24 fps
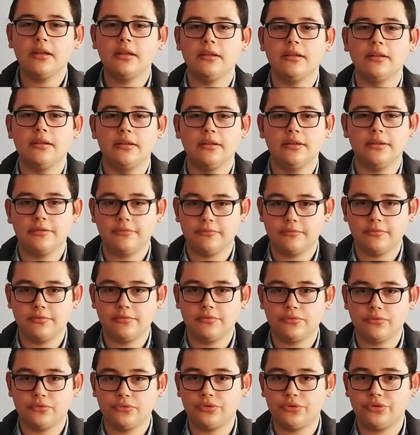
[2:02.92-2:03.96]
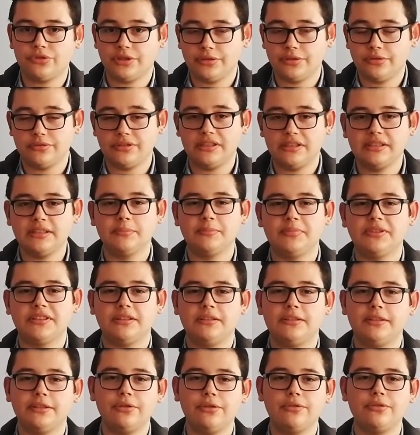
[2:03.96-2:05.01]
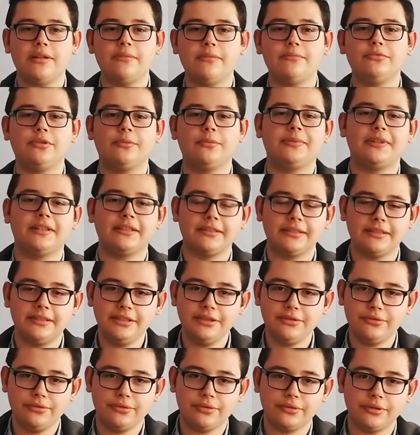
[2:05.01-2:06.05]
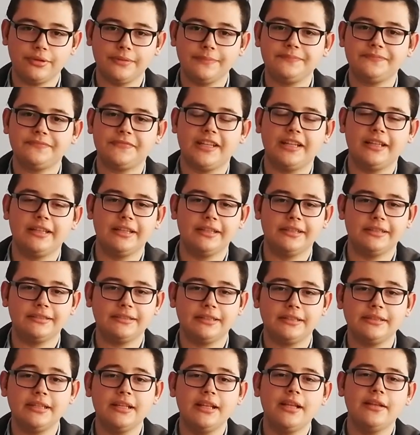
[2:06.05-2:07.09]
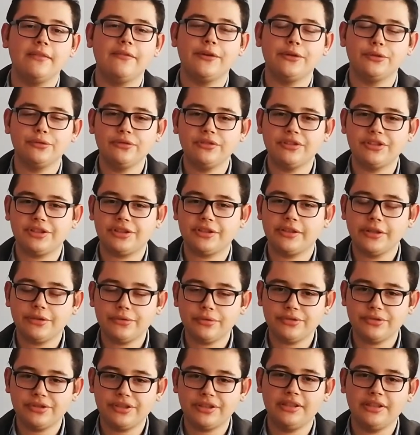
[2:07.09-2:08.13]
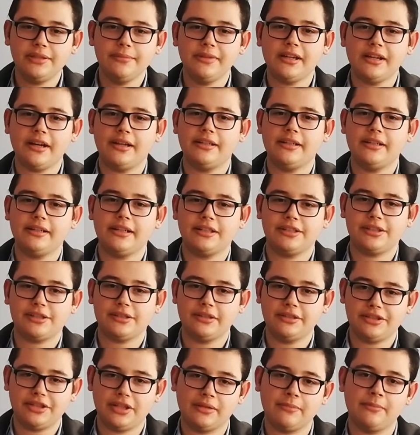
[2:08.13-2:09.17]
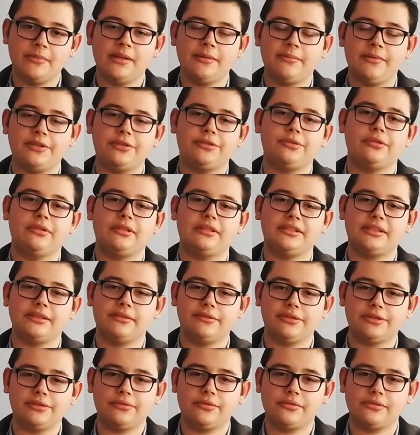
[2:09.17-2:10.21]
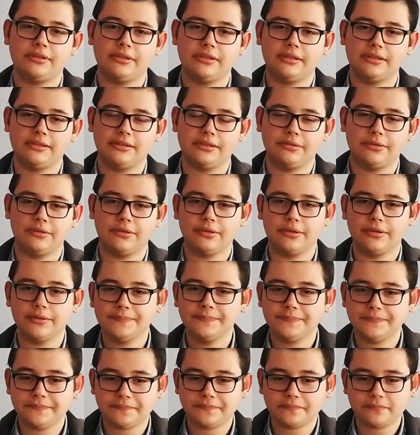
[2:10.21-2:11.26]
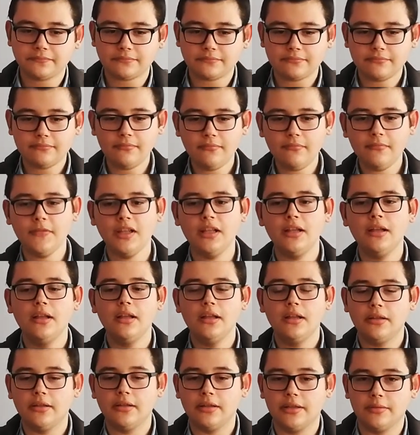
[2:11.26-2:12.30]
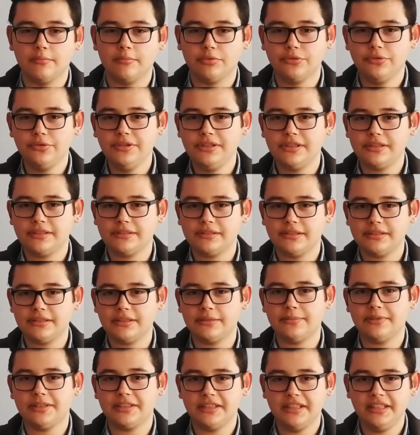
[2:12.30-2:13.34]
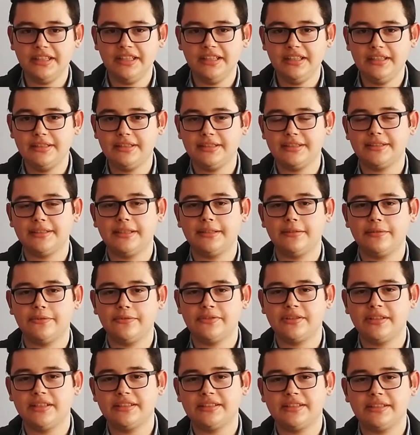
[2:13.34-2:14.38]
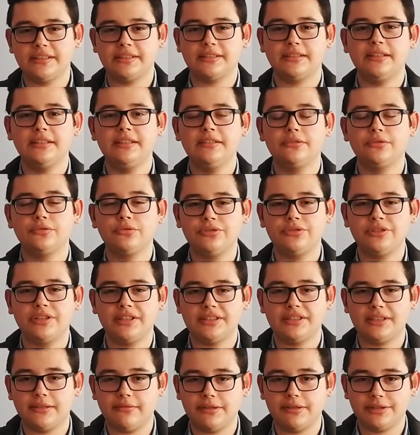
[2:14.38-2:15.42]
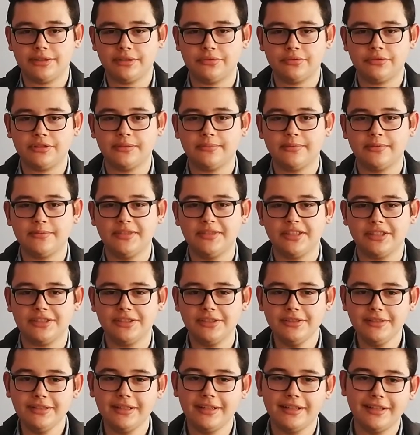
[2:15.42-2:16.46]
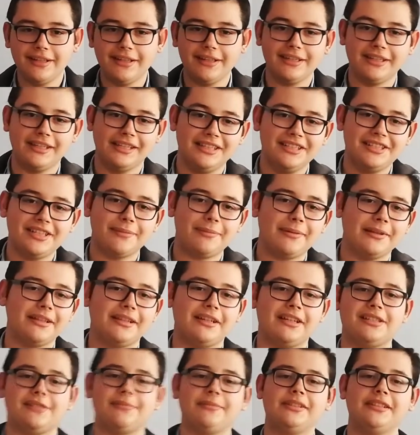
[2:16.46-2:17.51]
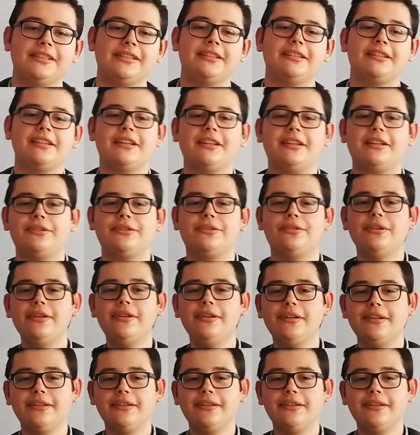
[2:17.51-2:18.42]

e, Rusya'nın özellikle batıdaki önemli toprakları gidiyordu evet. ellerinden. Ve onun dışında çok ciddi bir kaynak açlığı çekmeye başlıyorlar savaşın ortalarına doğru. E, bunun yanında tabii ki de İngilizler ve Fransızlar Rusya'yı savaşta tutabilmek için yeni cepheler açmaları gerekiyor.